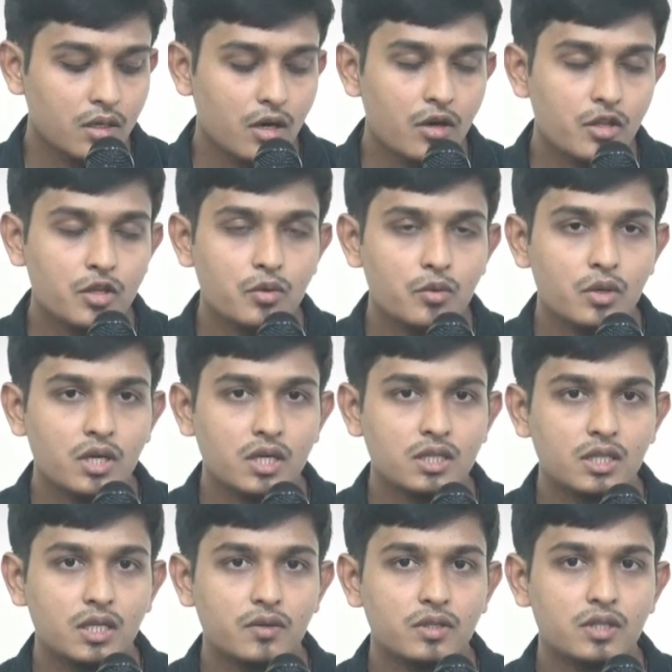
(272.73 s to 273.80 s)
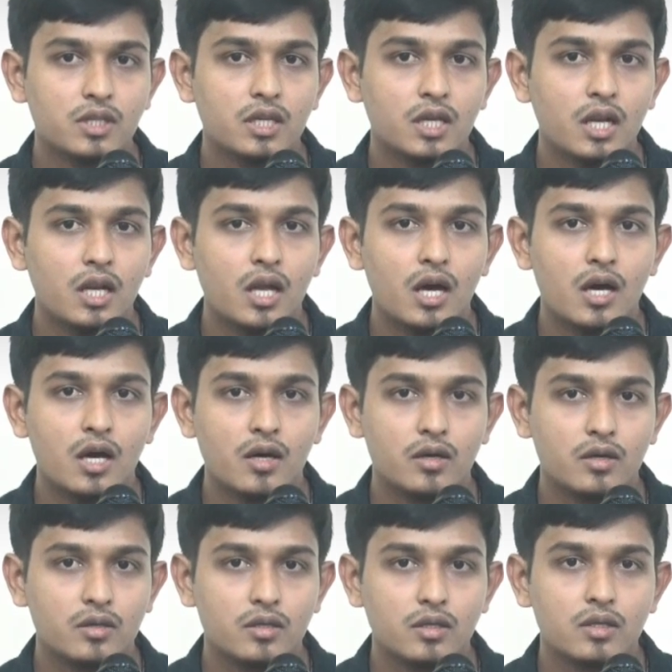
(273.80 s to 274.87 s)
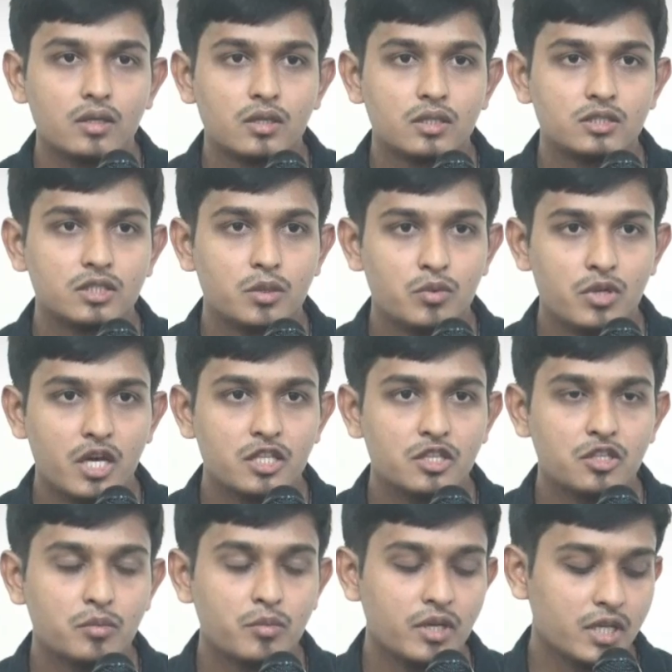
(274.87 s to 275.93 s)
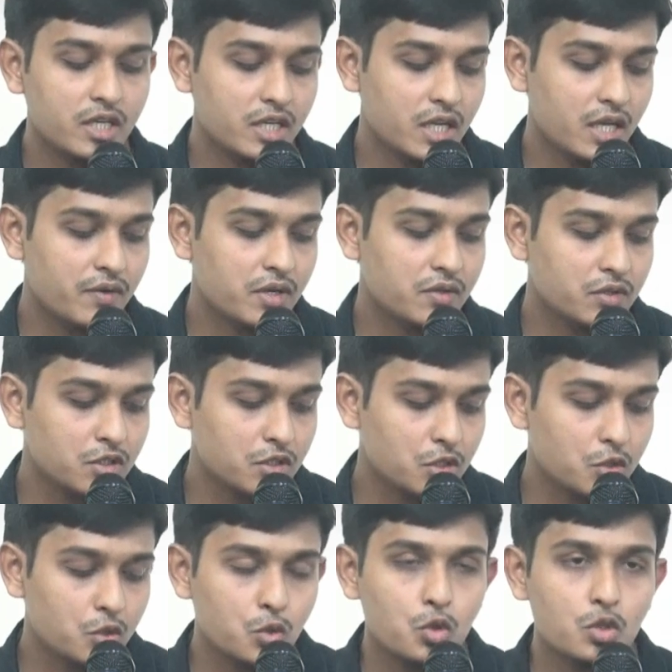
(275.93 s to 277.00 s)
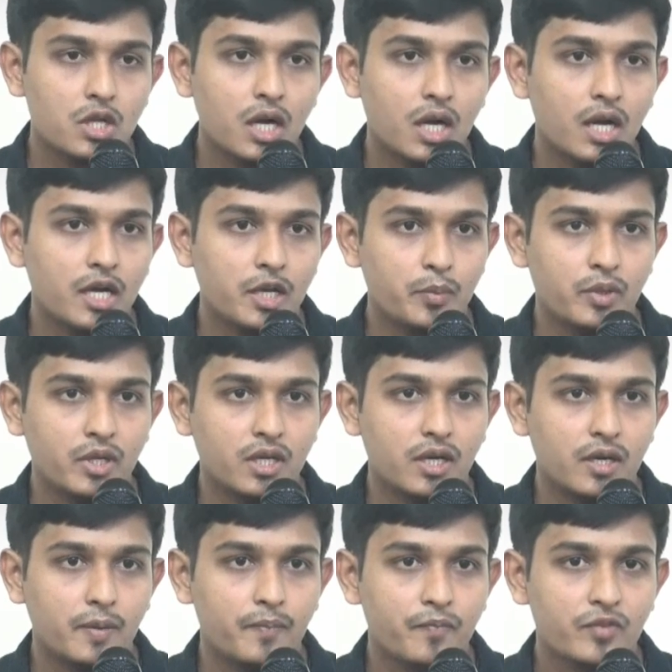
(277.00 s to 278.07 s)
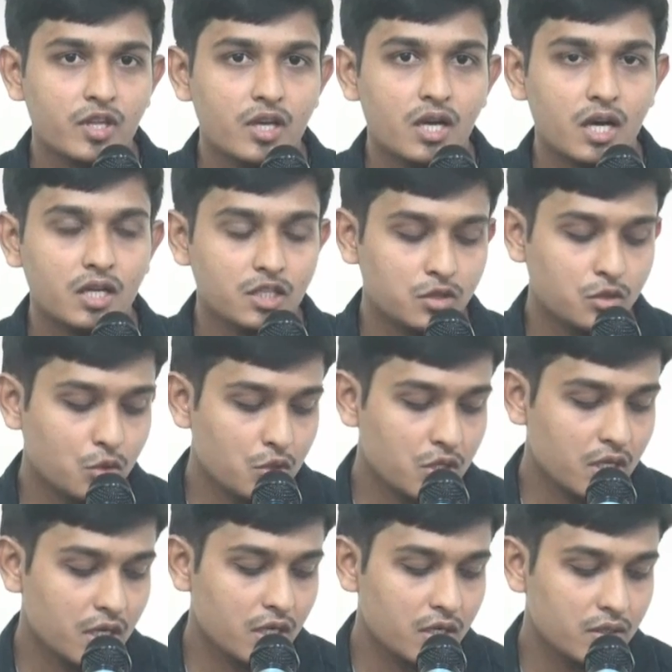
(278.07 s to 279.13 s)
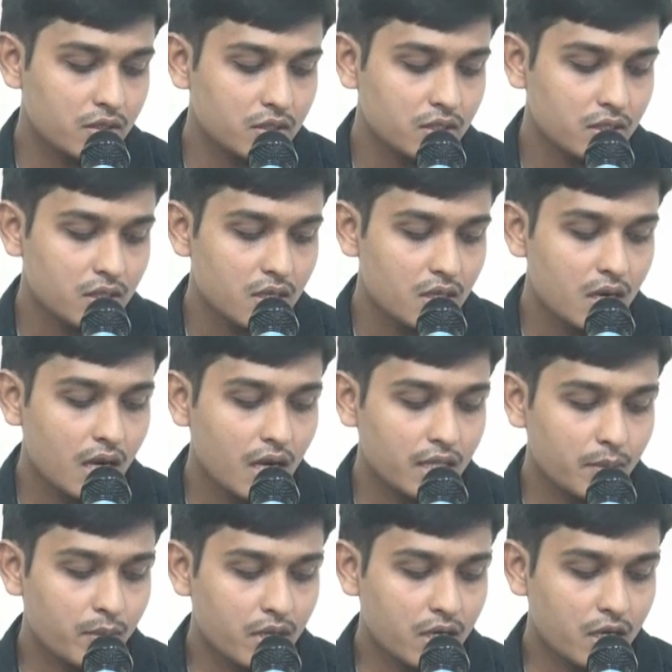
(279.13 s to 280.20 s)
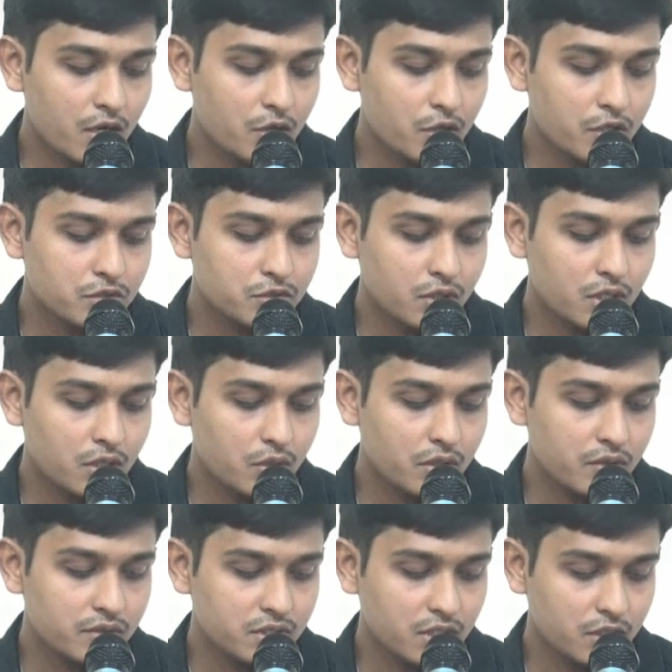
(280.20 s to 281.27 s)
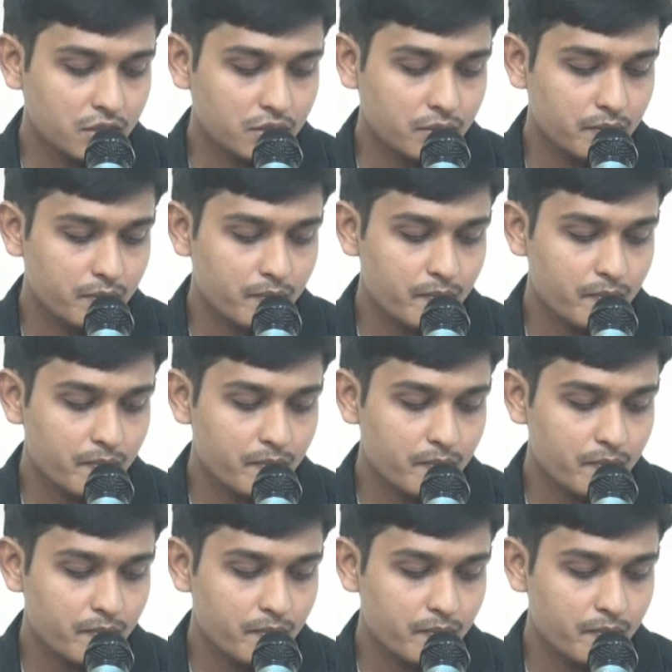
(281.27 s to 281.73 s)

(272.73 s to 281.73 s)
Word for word: அதாவது உலகத்தில் வந்து எல்லா சமுதாயத்திற்குமே இறைவன் வந்து தூதர்களை அனுப்பியிருக்கான் அந்த தூதர்கள் அந்த மக்களை நோக்கி சொன்ன ஒரு விஷயம்